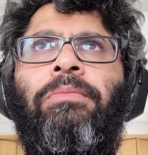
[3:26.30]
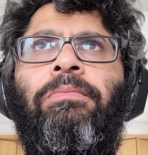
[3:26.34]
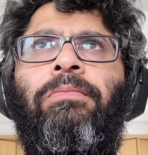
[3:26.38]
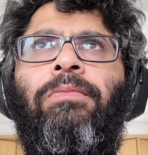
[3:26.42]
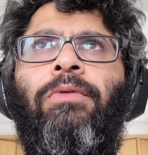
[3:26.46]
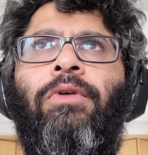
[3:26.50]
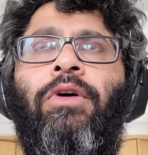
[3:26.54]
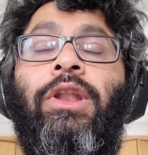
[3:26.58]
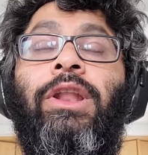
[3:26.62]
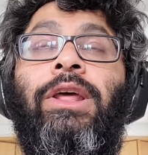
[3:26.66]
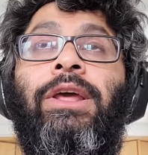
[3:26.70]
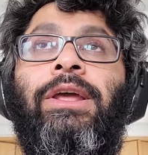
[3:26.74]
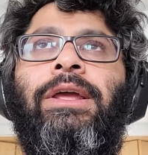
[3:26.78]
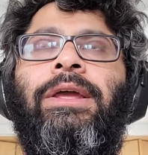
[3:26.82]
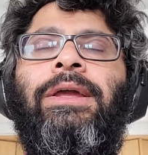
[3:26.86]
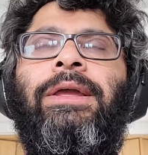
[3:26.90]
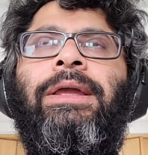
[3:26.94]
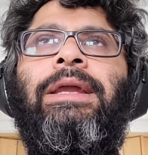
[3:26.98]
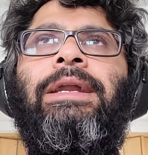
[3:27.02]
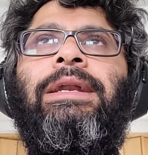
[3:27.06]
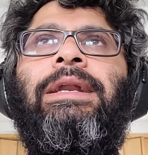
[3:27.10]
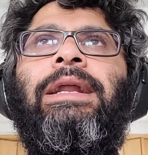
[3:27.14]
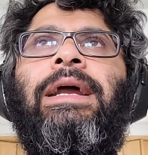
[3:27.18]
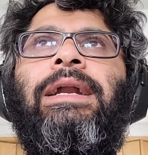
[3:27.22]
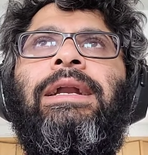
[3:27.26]
ফলে
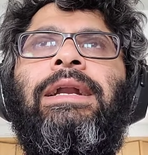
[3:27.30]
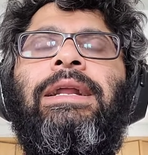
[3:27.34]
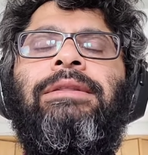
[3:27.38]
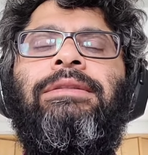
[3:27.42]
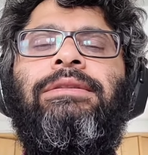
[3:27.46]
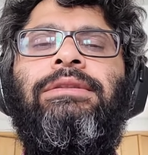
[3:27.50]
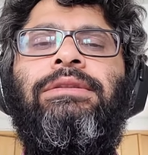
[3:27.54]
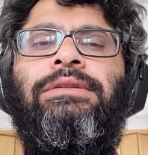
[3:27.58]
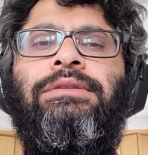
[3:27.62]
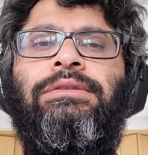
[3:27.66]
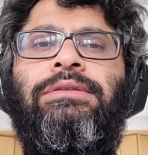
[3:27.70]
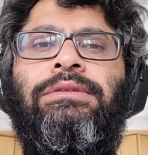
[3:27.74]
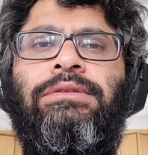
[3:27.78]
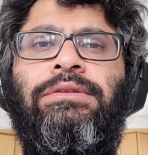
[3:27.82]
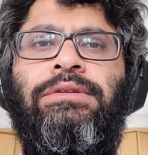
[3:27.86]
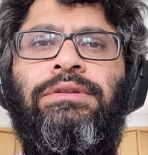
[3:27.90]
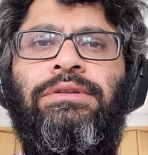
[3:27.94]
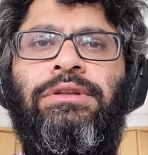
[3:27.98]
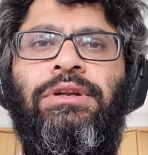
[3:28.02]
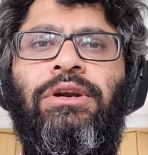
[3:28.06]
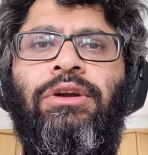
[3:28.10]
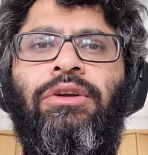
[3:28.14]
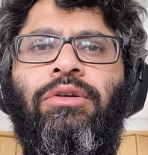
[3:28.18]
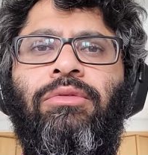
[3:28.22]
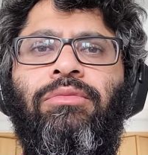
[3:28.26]
এটা একটা
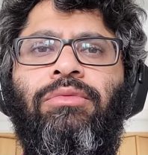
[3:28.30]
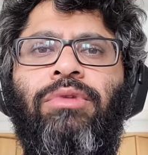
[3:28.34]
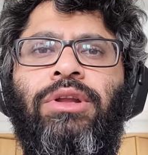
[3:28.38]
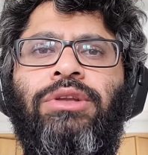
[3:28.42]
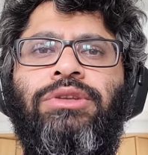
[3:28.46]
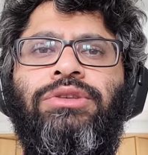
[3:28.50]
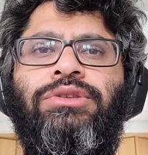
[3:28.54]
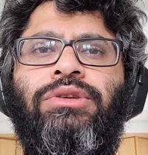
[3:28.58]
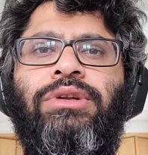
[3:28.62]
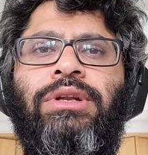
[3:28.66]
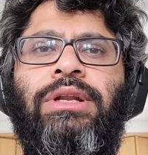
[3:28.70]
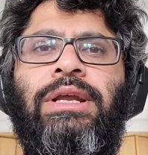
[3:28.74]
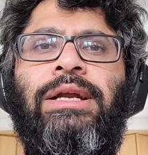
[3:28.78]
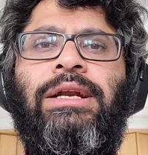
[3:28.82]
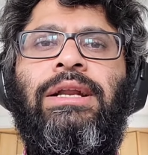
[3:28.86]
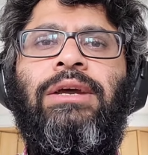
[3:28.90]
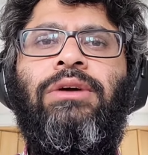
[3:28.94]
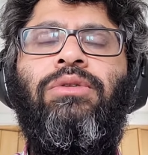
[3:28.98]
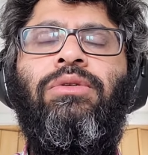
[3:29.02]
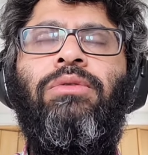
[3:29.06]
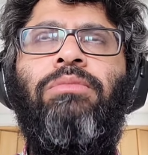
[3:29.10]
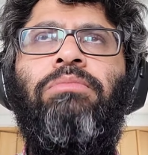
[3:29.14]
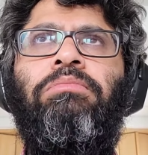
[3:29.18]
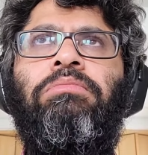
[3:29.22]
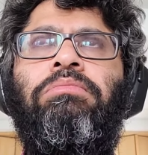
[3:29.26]
তৃণমূলের জন্য একটা
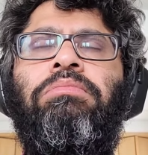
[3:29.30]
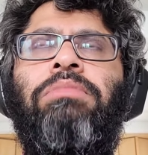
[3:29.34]
খুব